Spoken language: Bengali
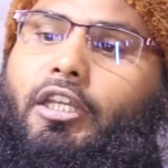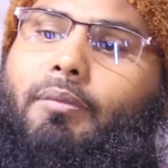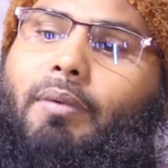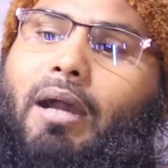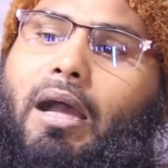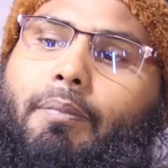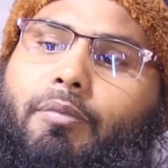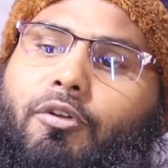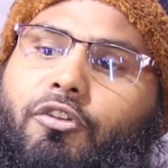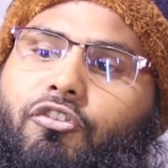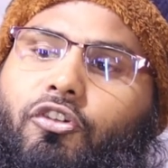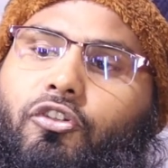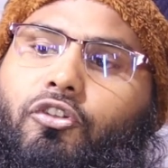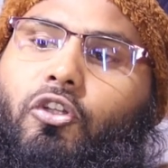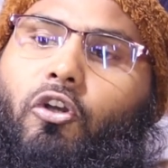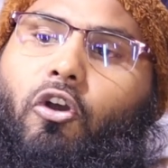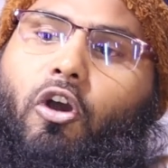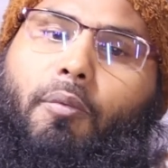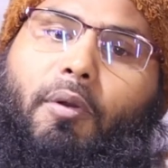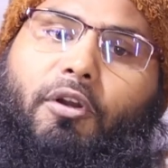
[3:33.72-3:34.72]
ইমাম
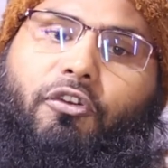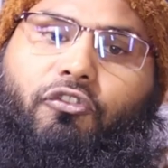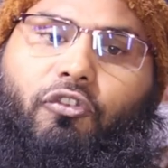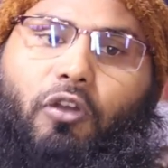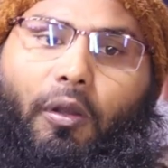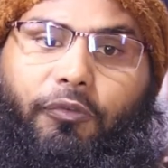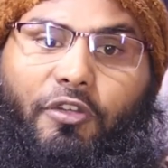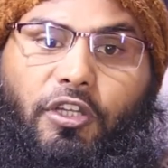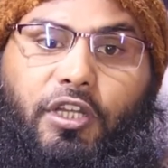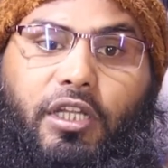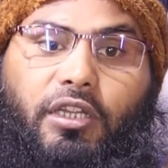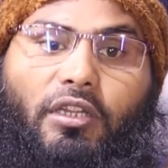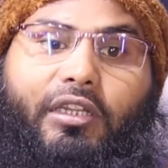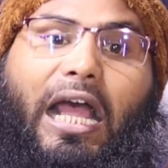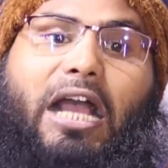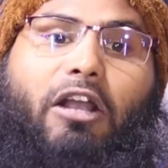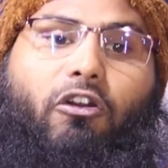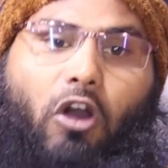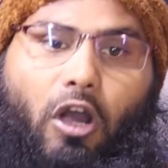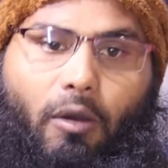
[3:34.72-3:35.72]
নিযুক্ত করবেন সব জায়গায়
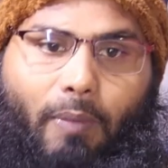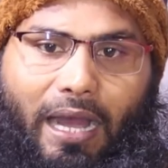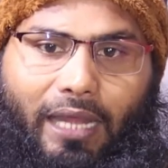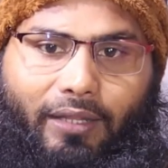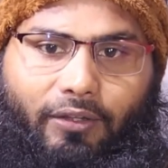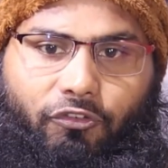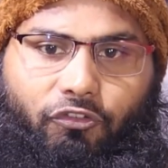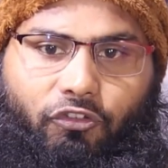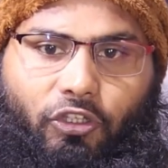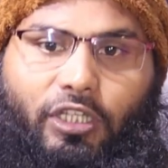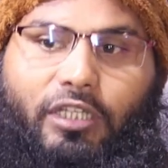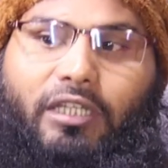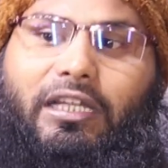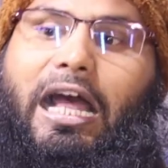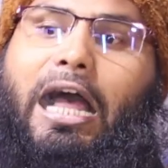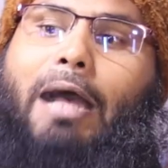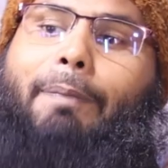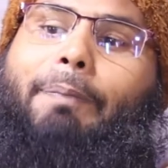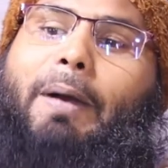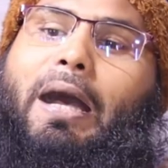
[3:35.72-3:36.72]
তাকোয়াবান যদি
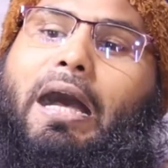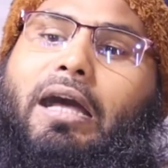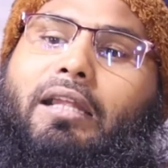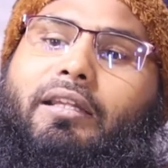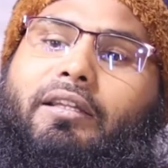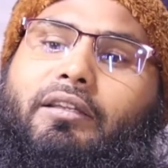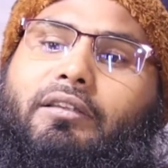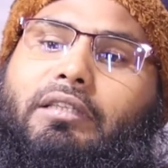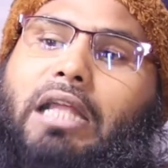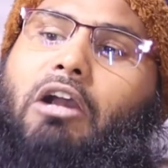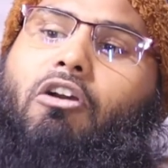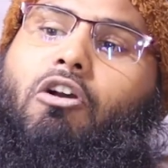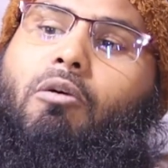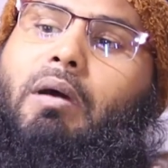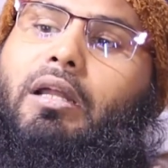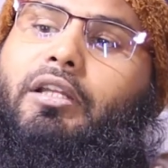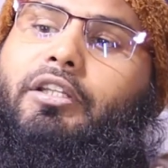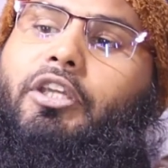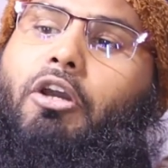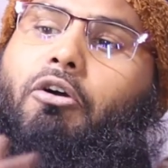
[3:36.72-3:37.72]
না পান
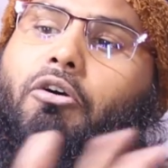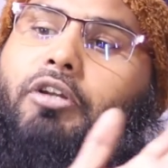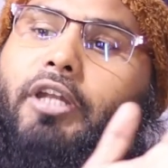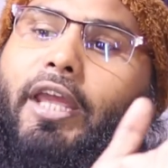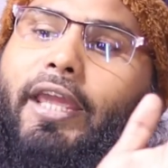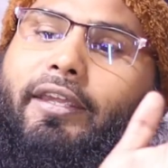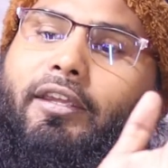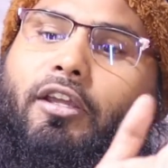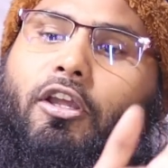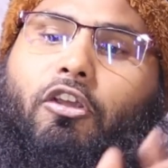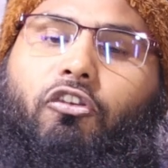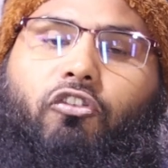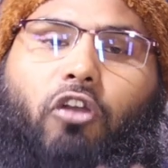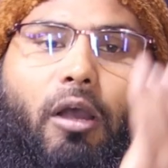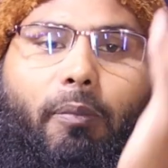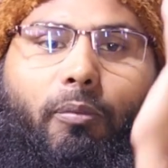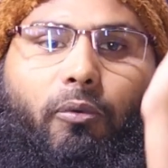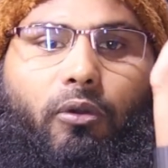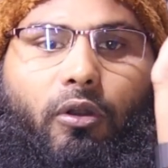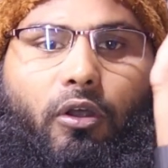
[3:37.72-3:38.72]
তাকবান কেউ নেই
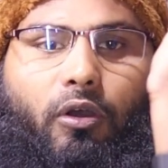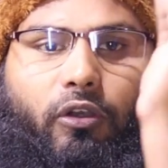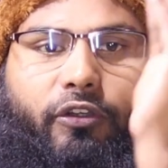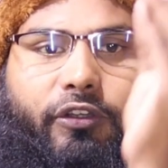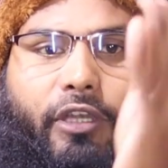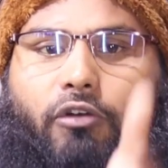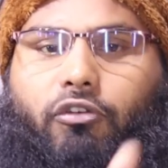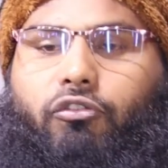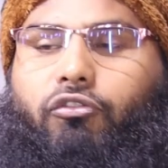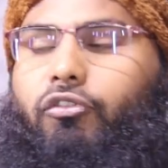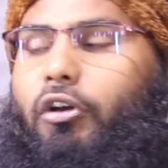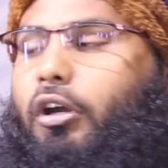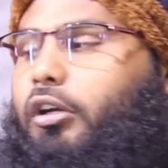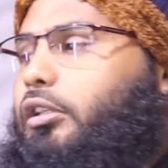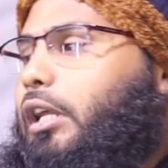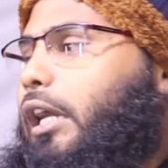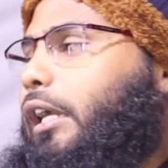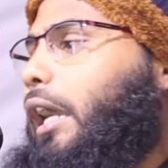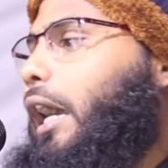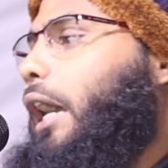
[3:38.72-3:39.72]
সবগুলো কেউ জর্দা